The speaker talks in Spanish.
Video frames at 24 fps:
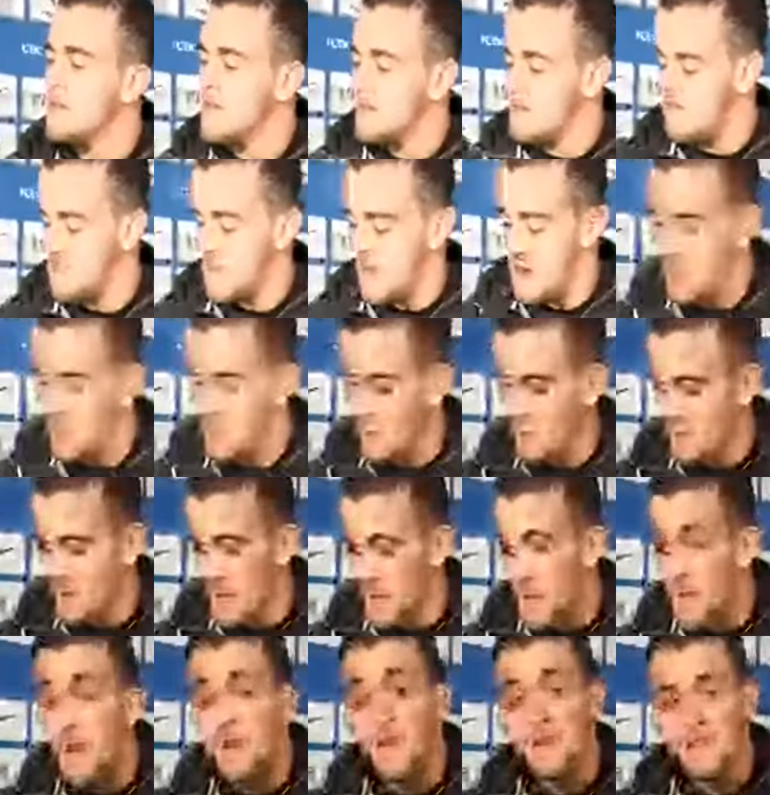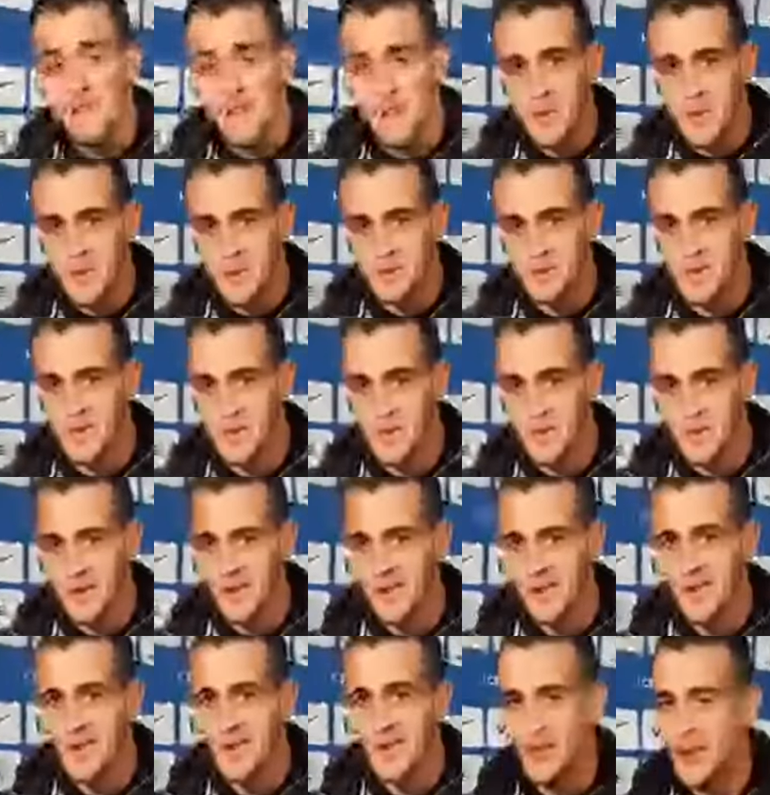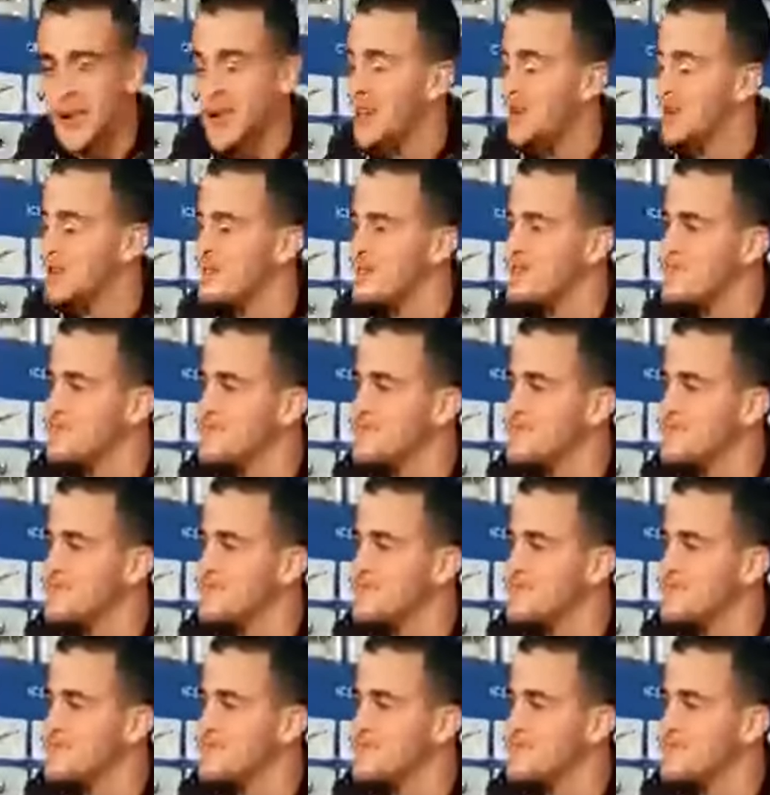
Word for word: Bien, muy bien. Bueno, saludos a todos del otro lado.